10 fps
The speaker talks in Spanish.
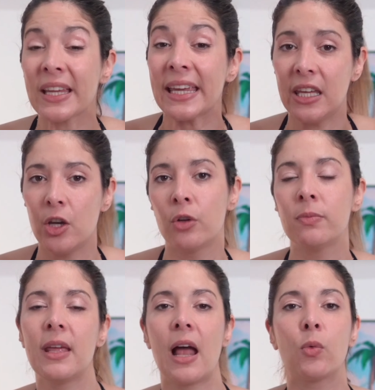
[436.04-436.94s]
mm,
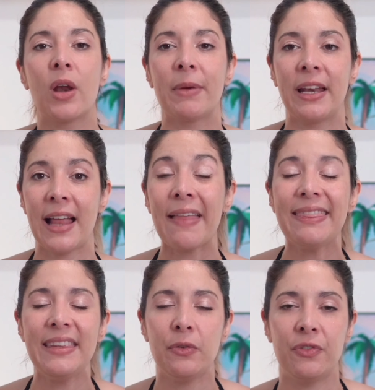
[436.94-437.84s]
guión de alguna manera
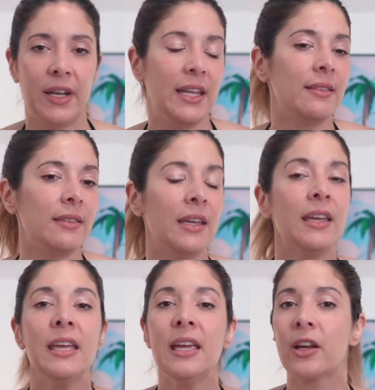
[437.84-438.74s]

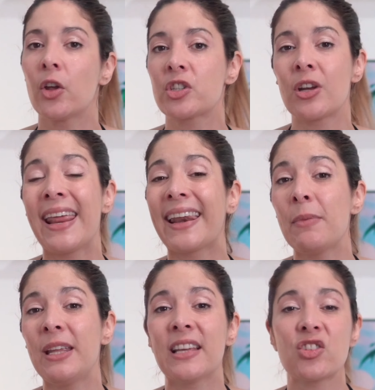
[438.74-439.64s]
diferente. Creo que son
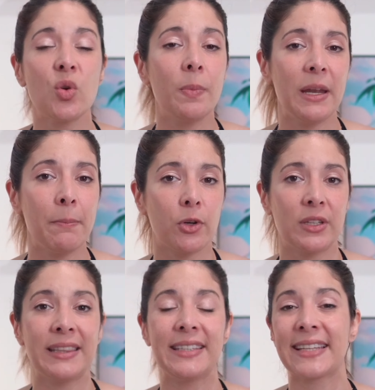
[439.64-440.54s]
herramientas súper
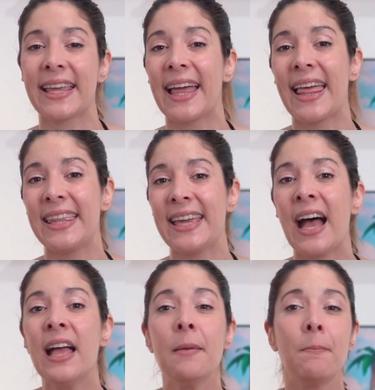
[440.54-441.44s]
importantes que cada
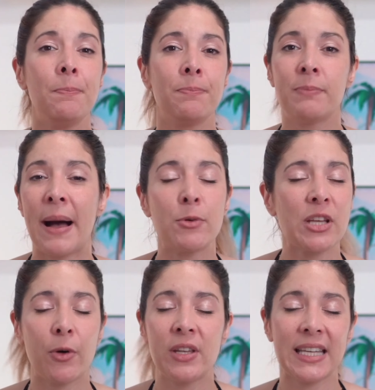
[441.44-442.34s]
día mm,
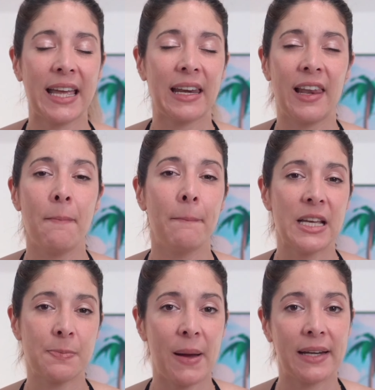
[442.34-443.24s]
vamos a poder sacarle
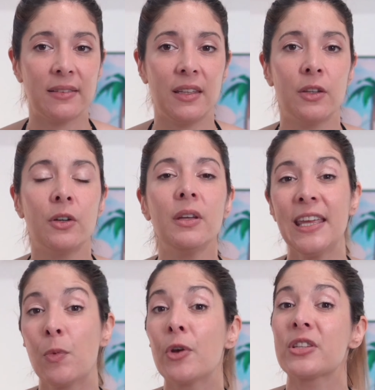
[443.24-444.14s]
más partido
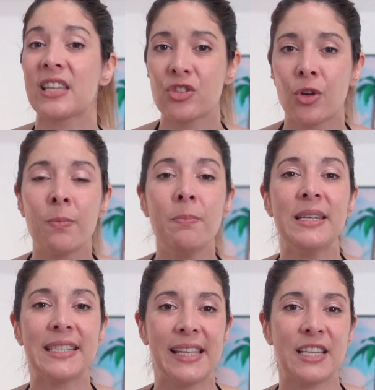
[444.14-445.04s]
y bueno, estas son
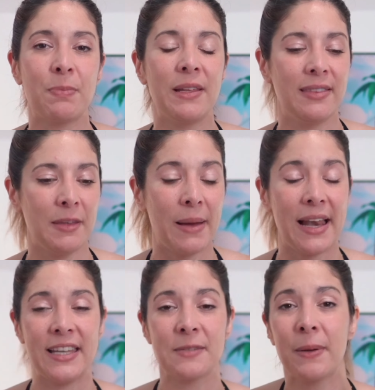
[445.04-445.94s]
mis ideas
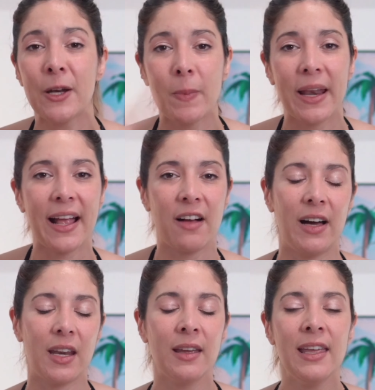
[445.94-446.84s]
principales. Pero para
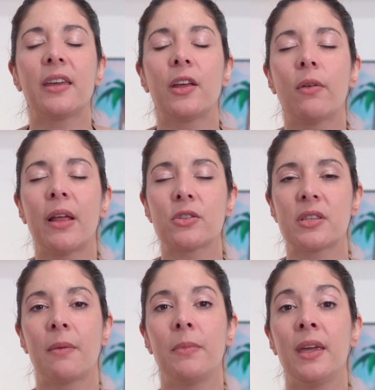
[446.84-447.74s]
acabar, quiero
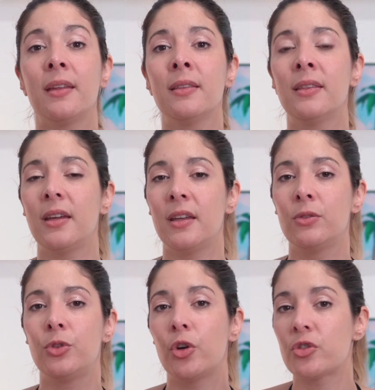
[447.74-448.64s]
hablaros también de
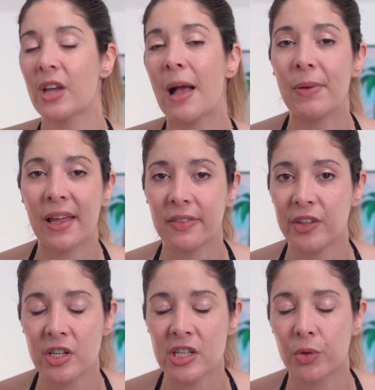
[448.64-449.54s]
dos
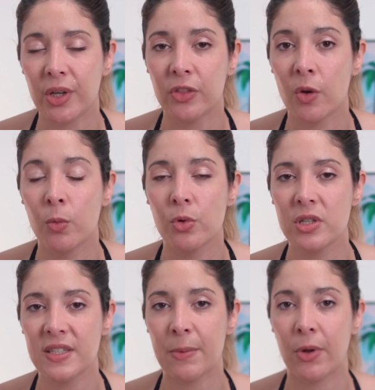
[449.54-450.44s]
aplicaciones que utilizo
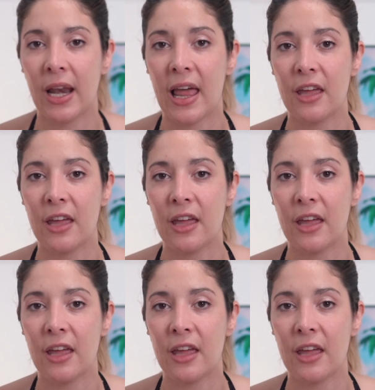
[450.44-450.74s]
muchísimo en el